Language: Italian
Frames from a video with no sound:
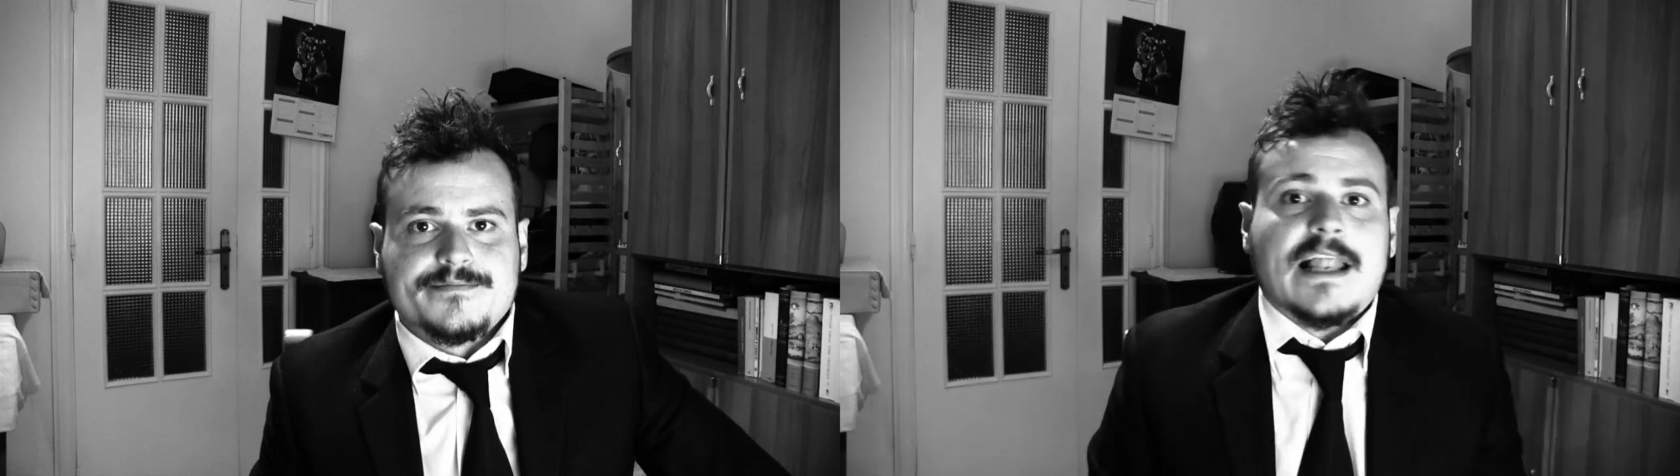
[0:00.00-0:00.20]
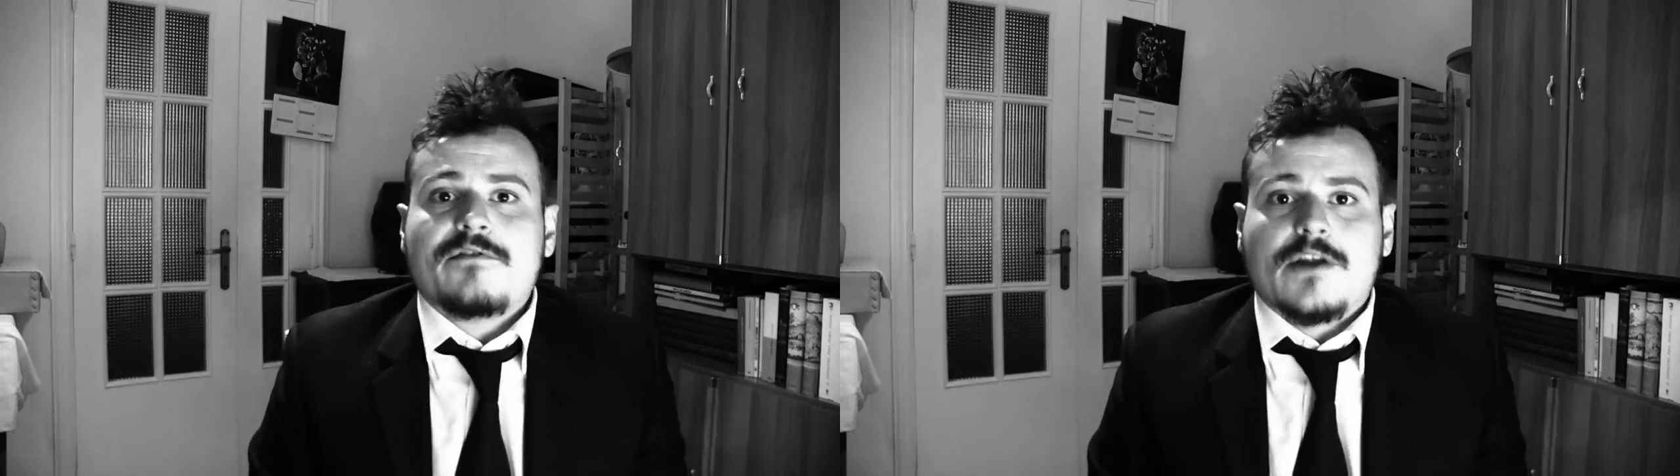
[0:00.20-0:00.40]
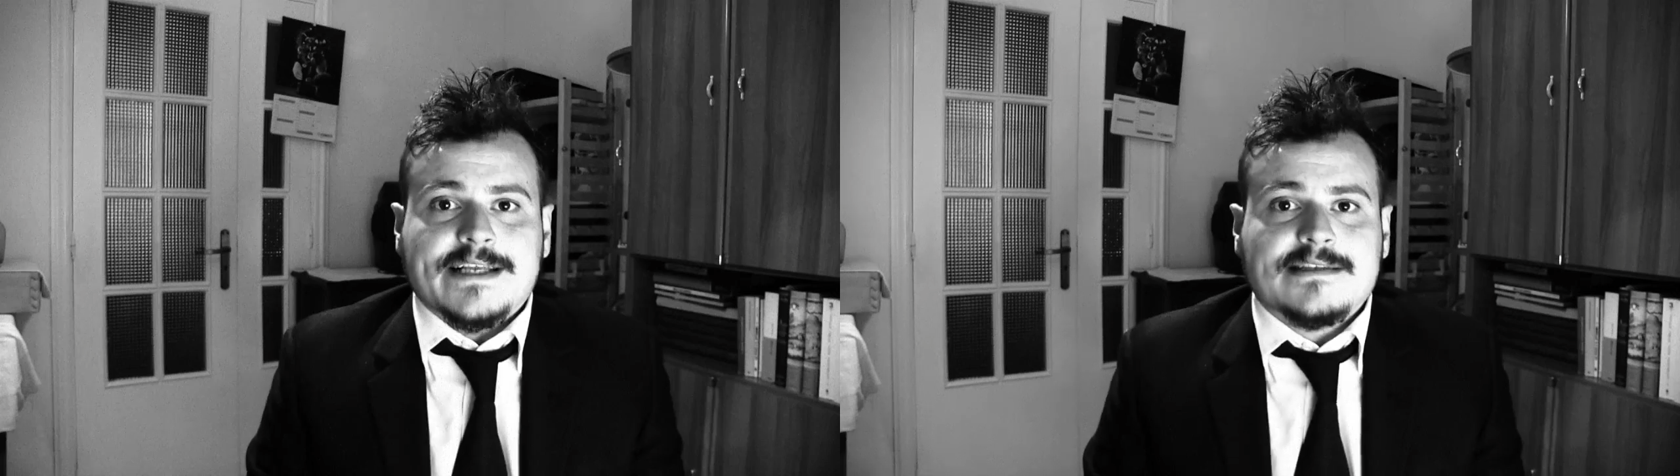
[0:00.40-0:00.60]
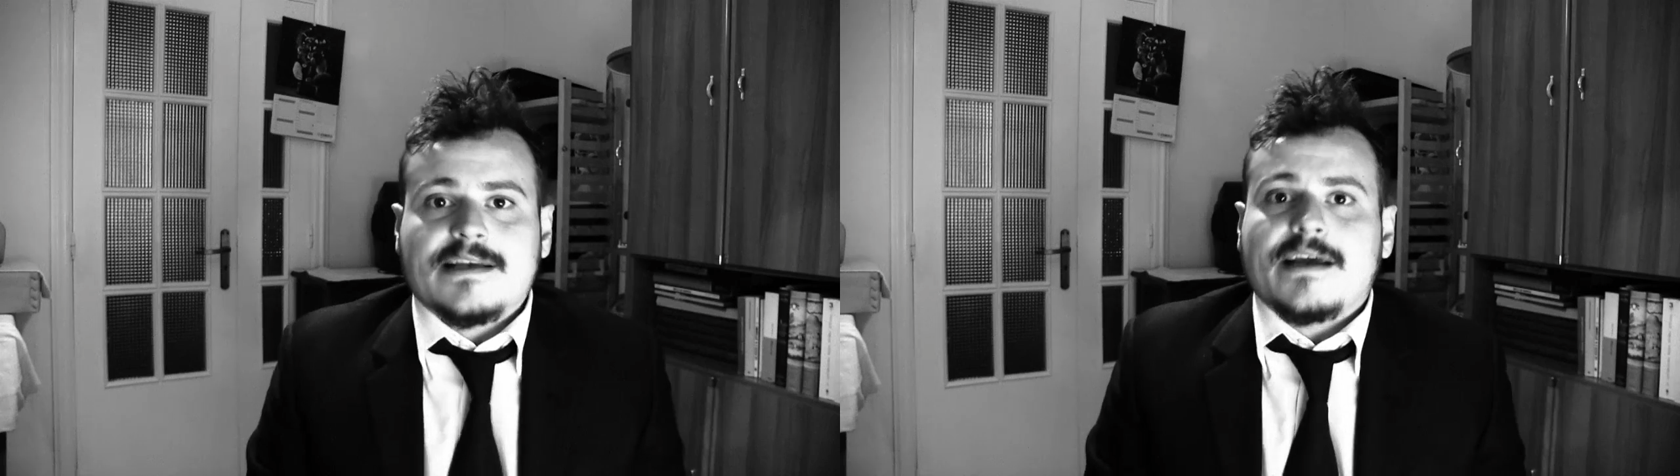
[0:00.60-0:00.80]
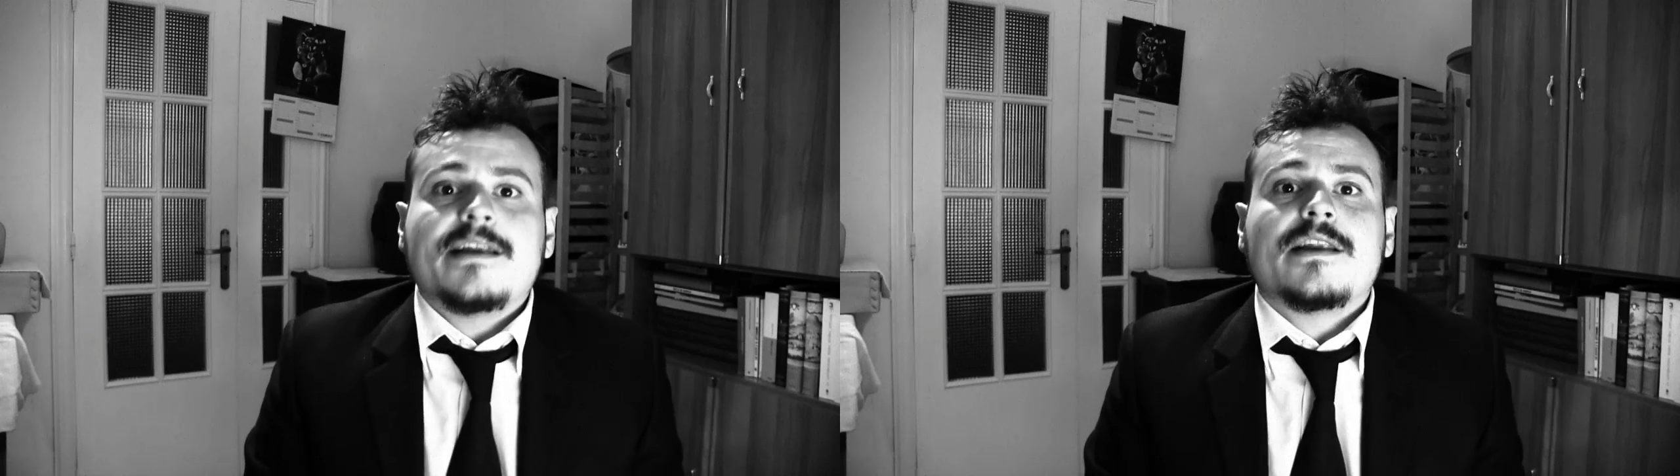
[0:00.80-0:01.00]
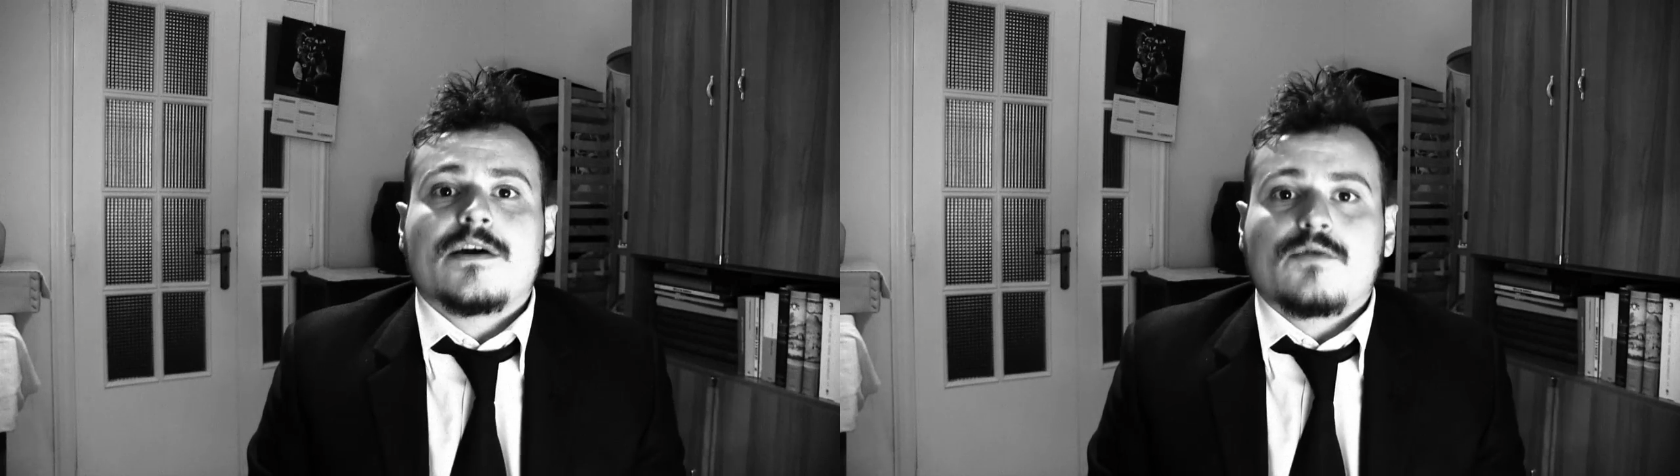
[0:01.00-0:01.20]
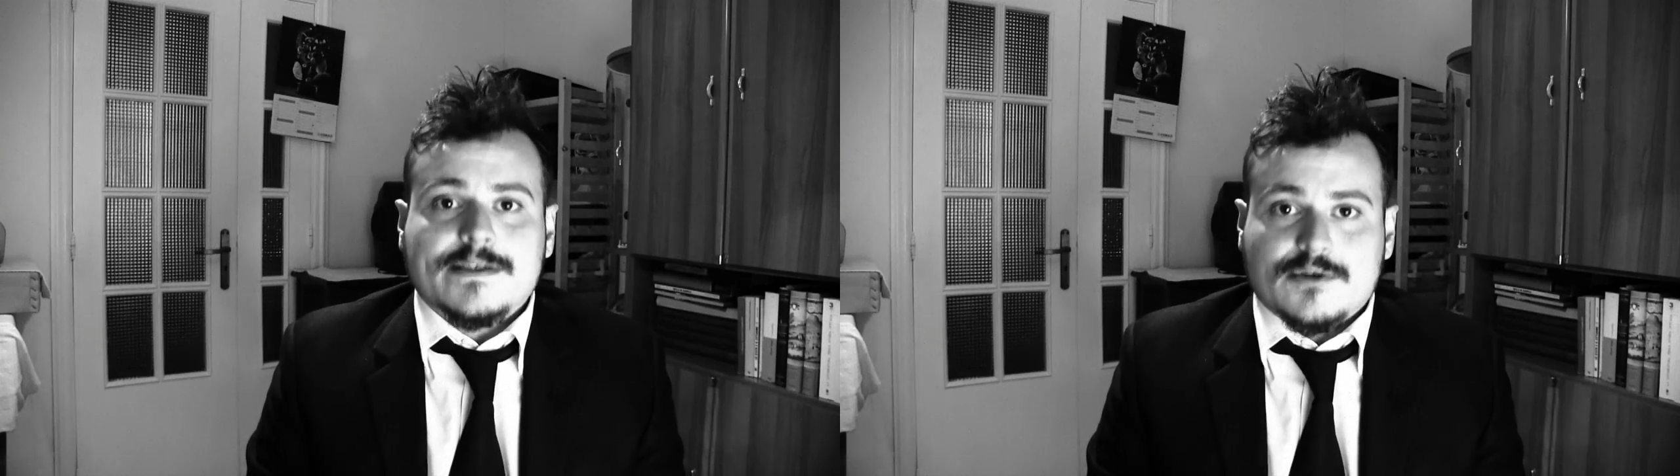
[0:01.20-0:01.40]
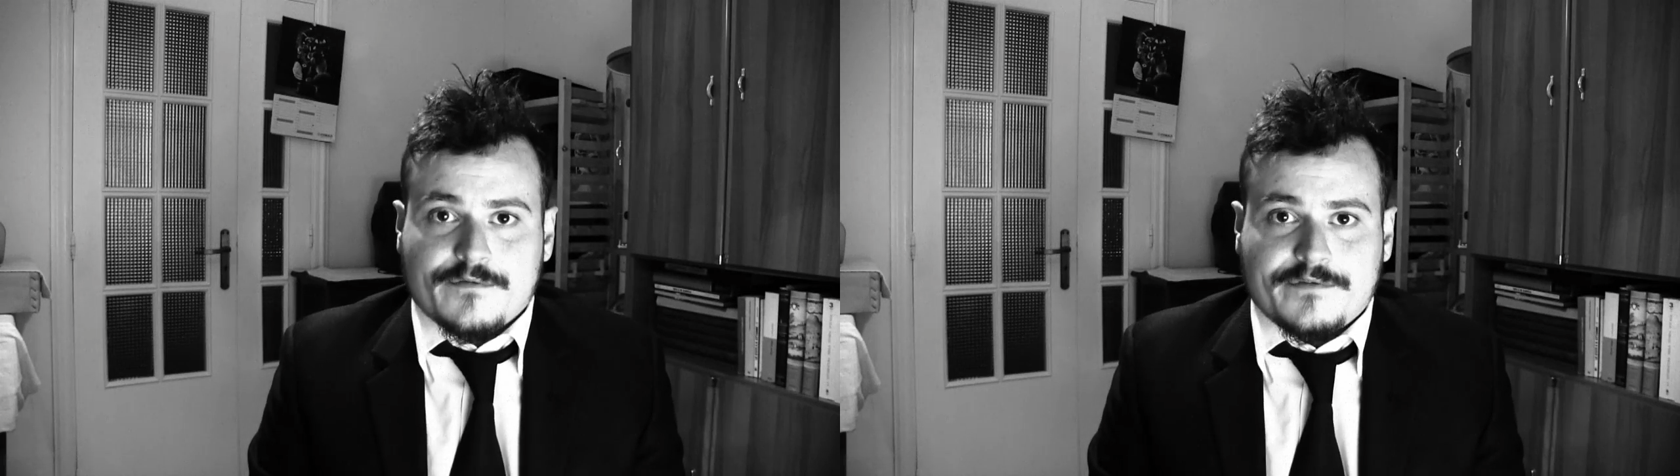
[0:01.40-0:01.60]
La violenza in
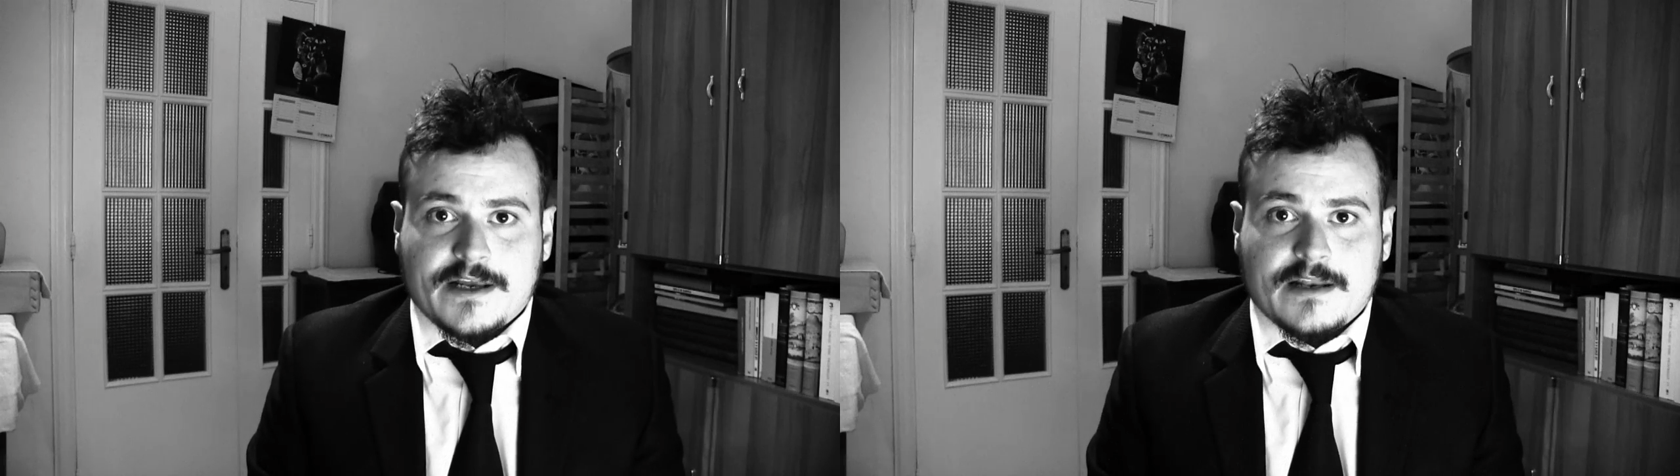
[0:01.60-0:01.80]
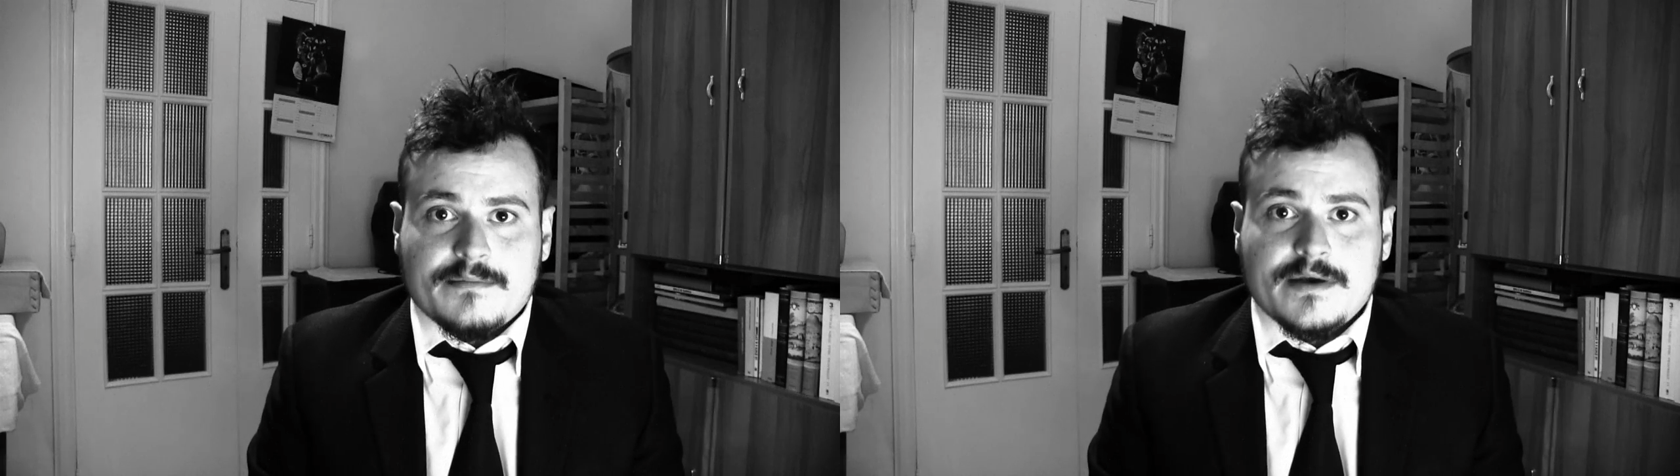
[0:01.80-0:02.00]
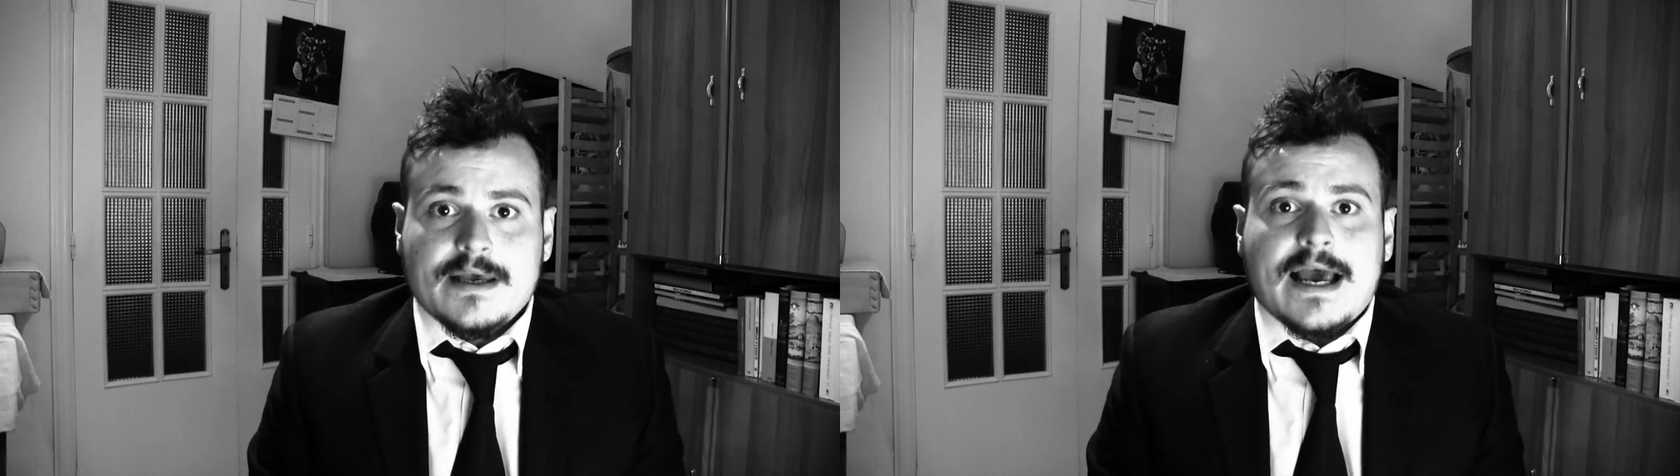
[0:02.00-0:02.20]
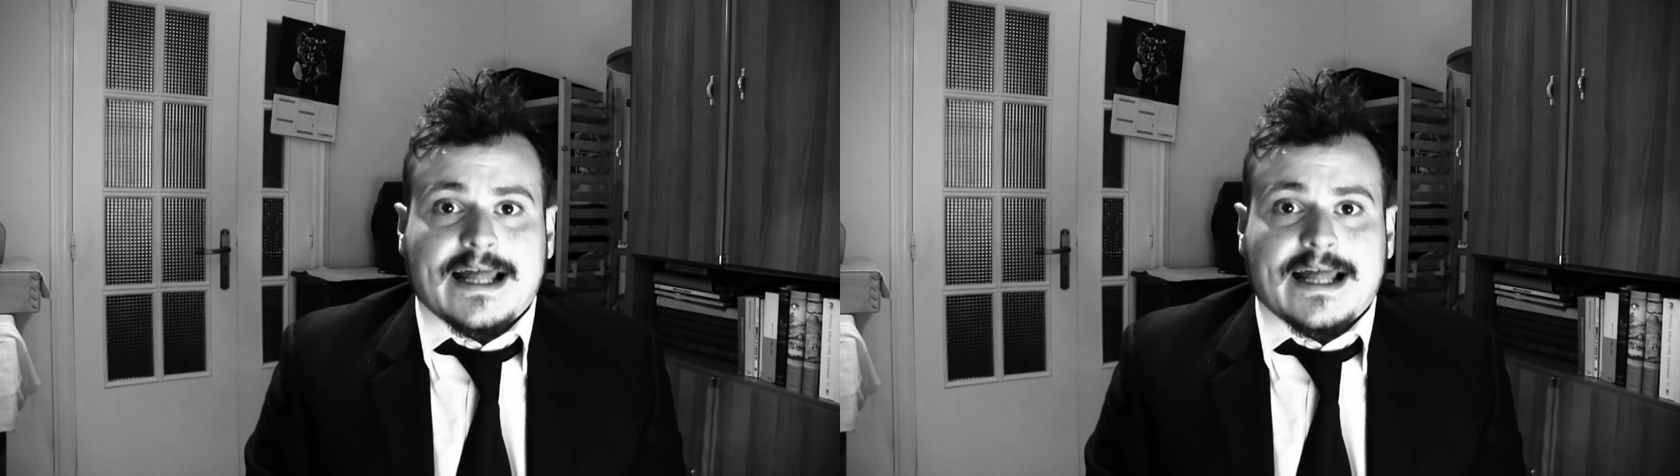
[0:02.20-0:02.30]
questo film,